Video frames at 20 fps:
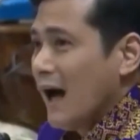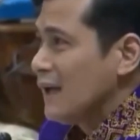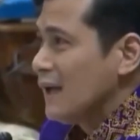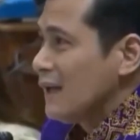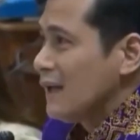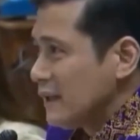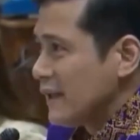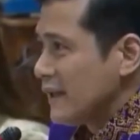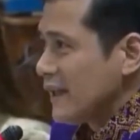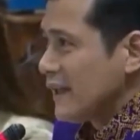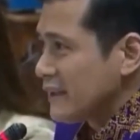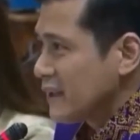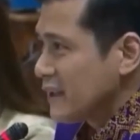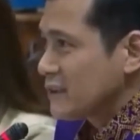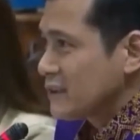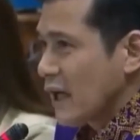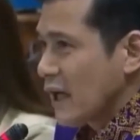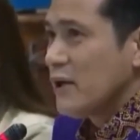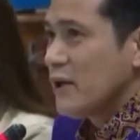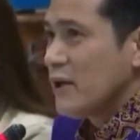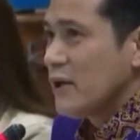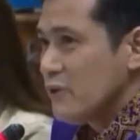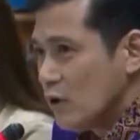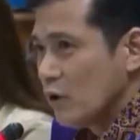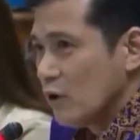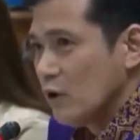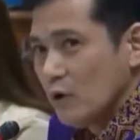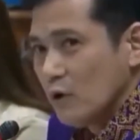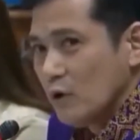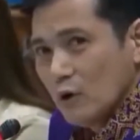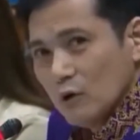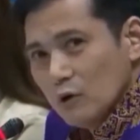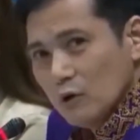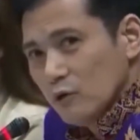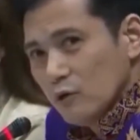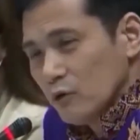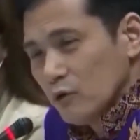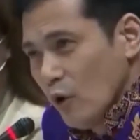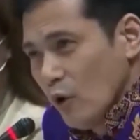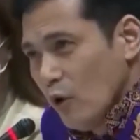ni isa sa inyo
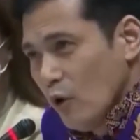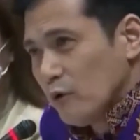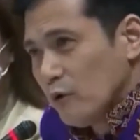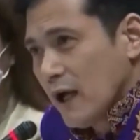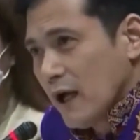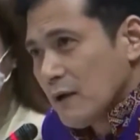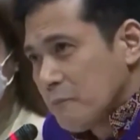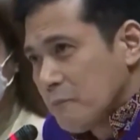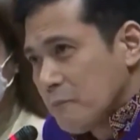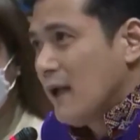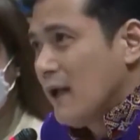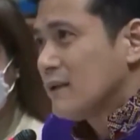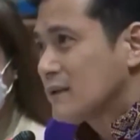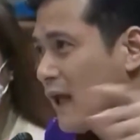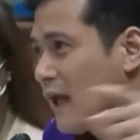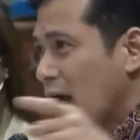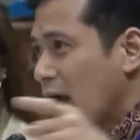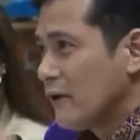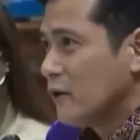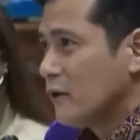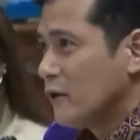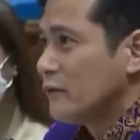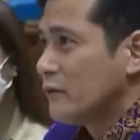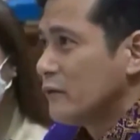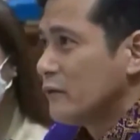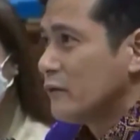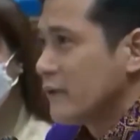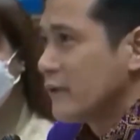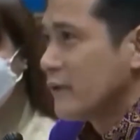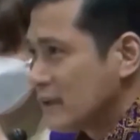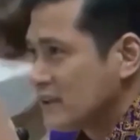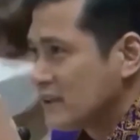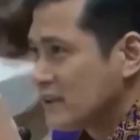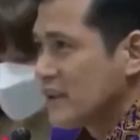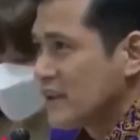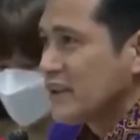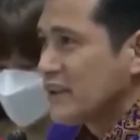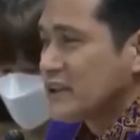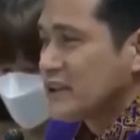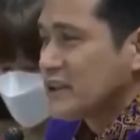noong nagban tayo ng Disney
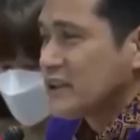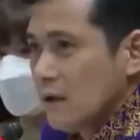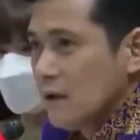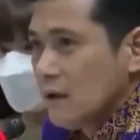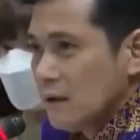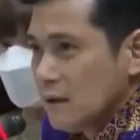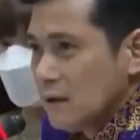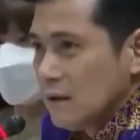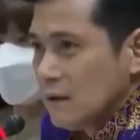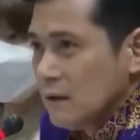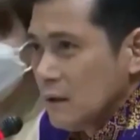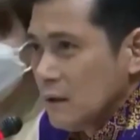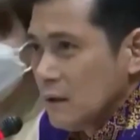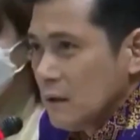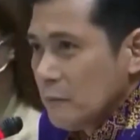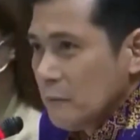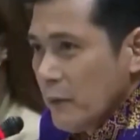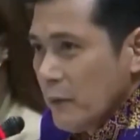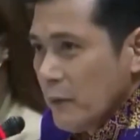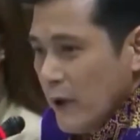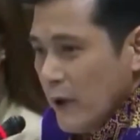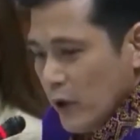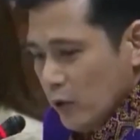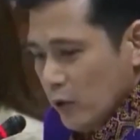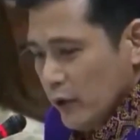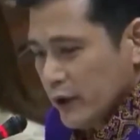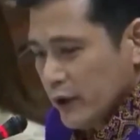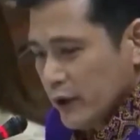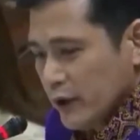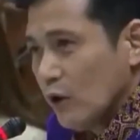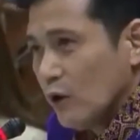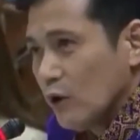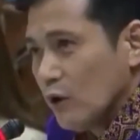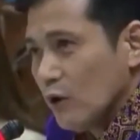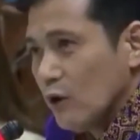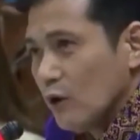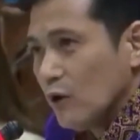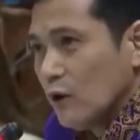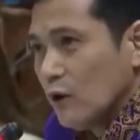movie. Pero ito,